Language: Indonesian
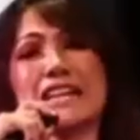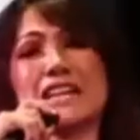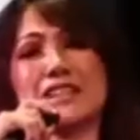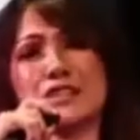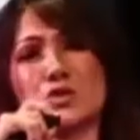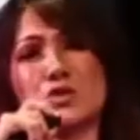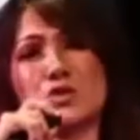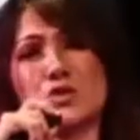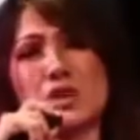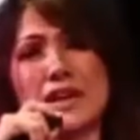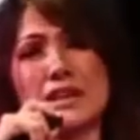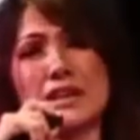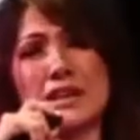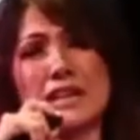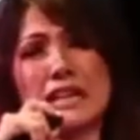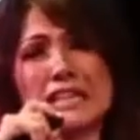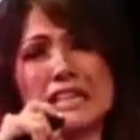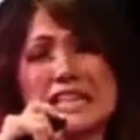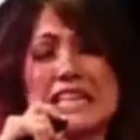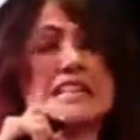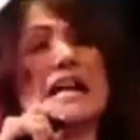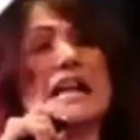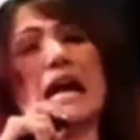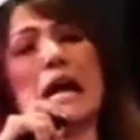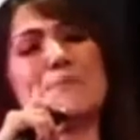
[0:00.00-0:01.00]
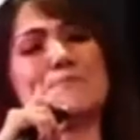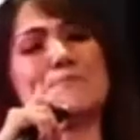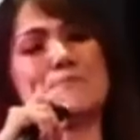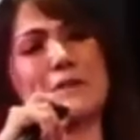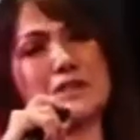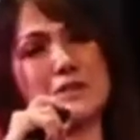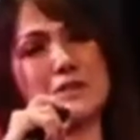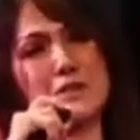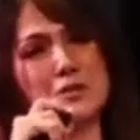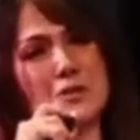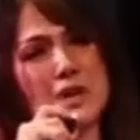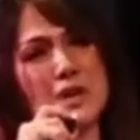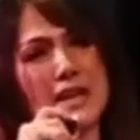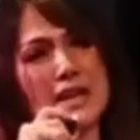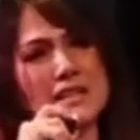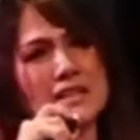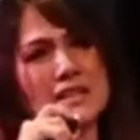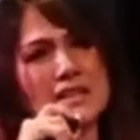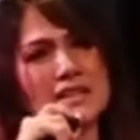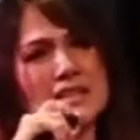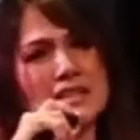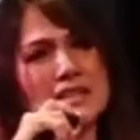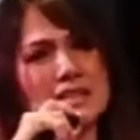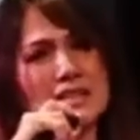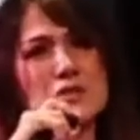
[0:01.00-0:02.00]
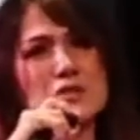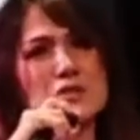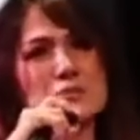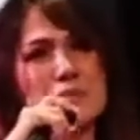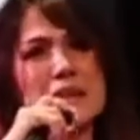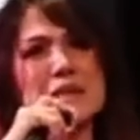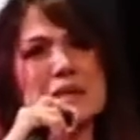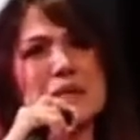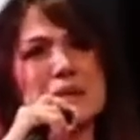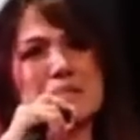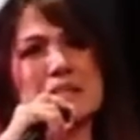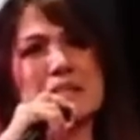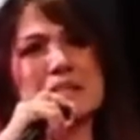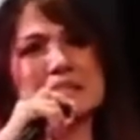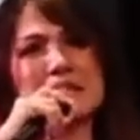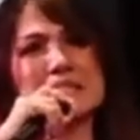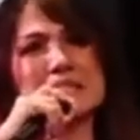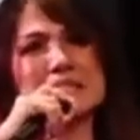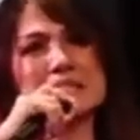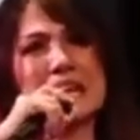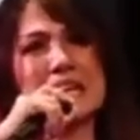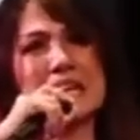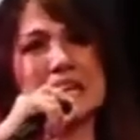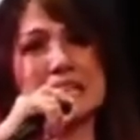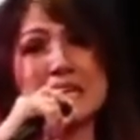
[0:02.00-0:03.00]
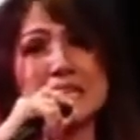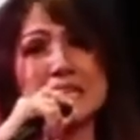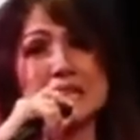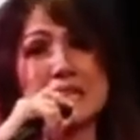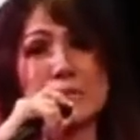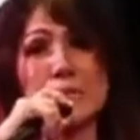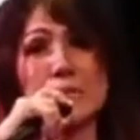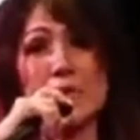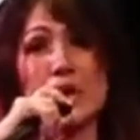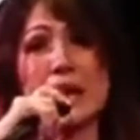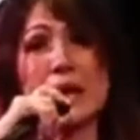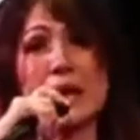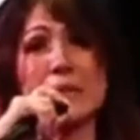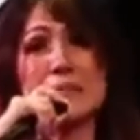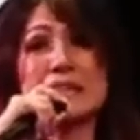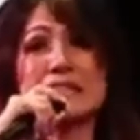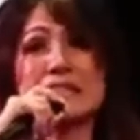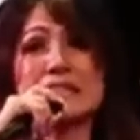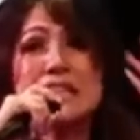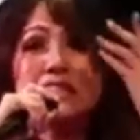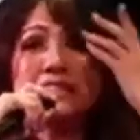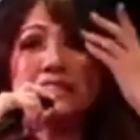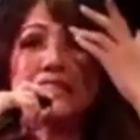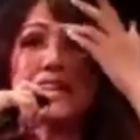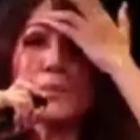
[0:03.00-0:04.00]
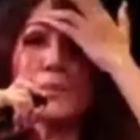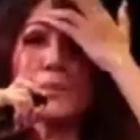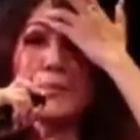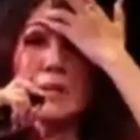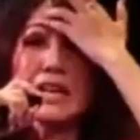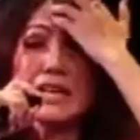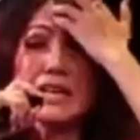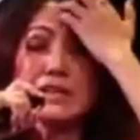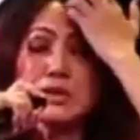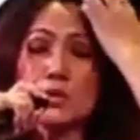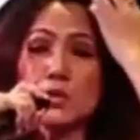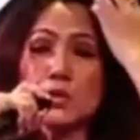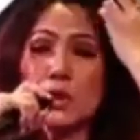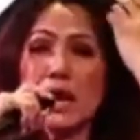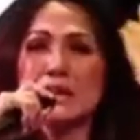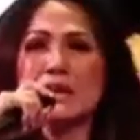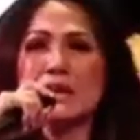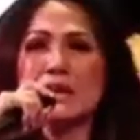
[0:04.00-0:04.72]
Tuhan? Kenapa Tuhan? begitu banyak pertanyaan. Kita boleh bertanya kepada Tuhan,